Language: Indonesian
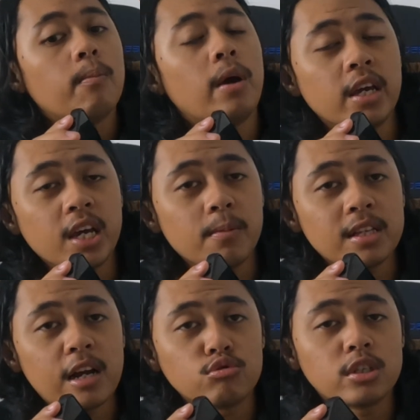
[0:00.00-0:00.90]
BIG
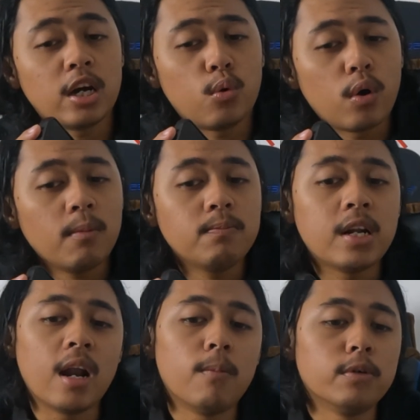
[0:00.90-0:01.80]
bertanggung jawab
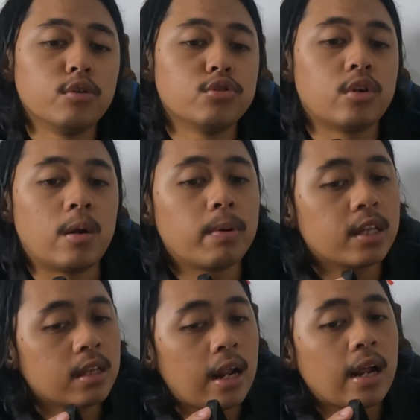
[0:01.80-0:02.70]
dalam penyusunan
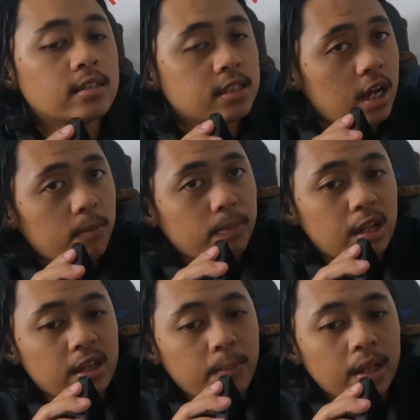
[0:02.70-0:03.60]
peta dasar,
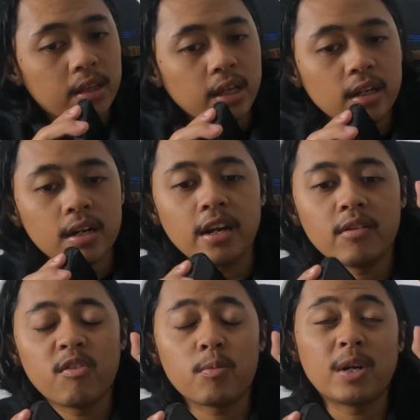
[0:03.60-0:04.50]
peta tematik, dan
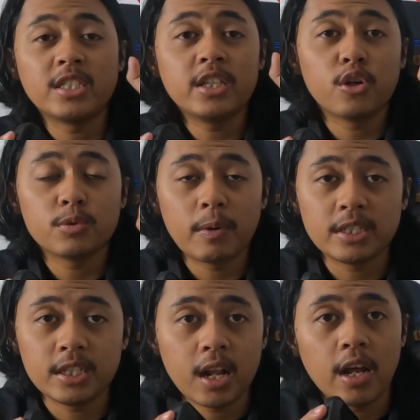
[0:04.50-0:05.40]
informasi
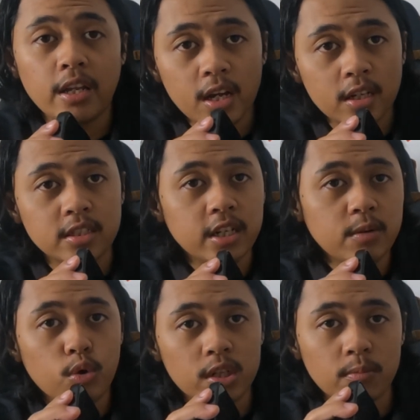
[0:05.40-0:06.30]
geospasial lainnya. Jadi
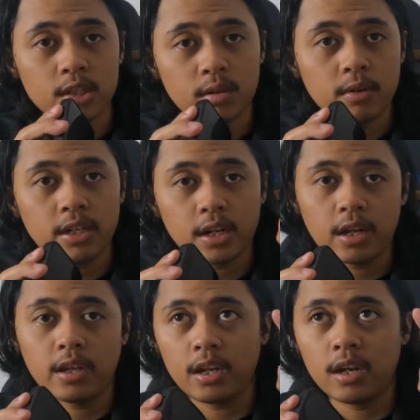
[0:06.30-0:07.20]
buat teman-teman yang
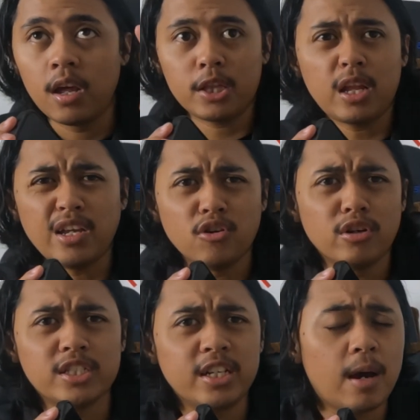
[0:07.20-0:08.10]
nanyain peta
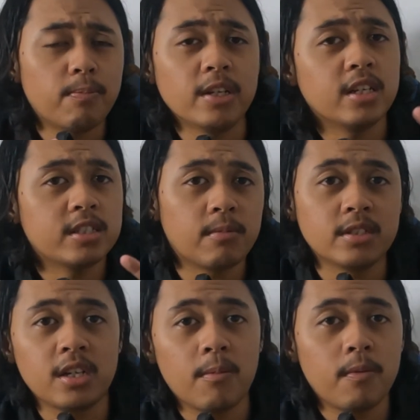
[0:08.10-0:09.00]
Indonesia diupdate-nya sama
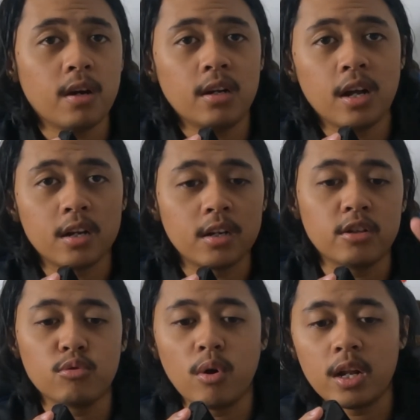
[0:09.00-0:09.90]
siapa dan
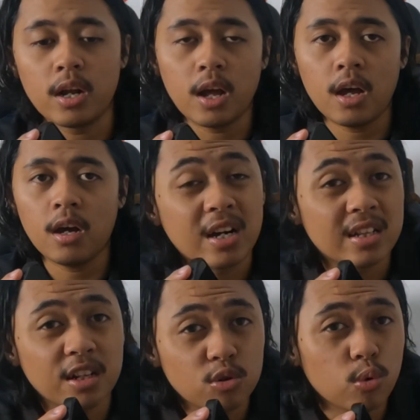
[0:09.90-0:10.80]
itu adalah
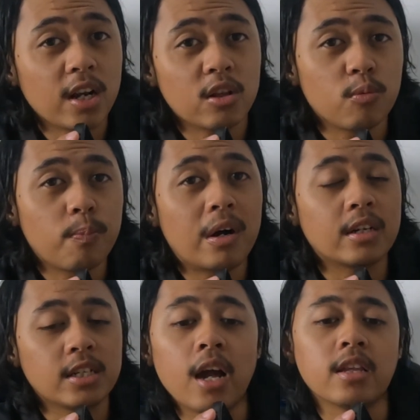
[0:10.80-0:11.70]
ketentuan atau
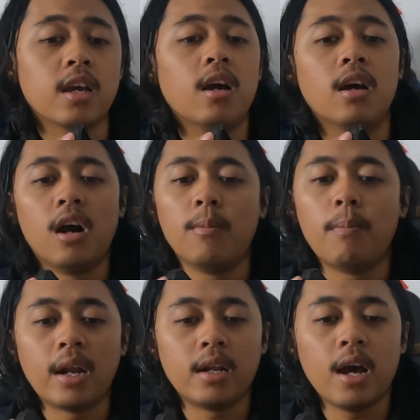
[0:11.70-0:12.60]
pekerjaannya uh,
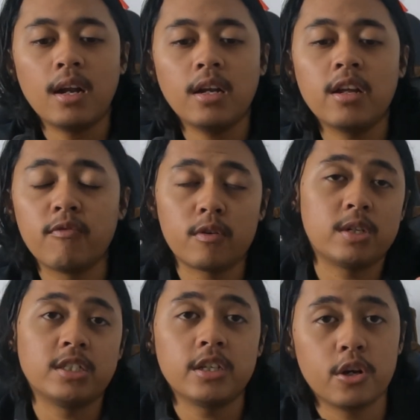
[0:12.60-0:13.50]
Badan
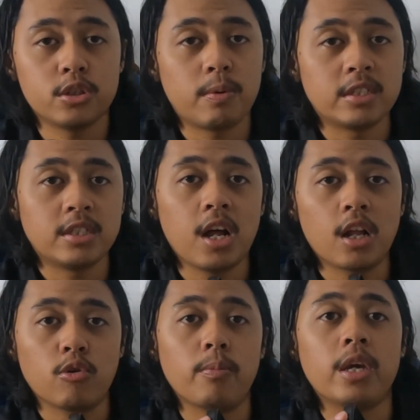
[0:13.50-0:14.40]
Informasi Geospasial atau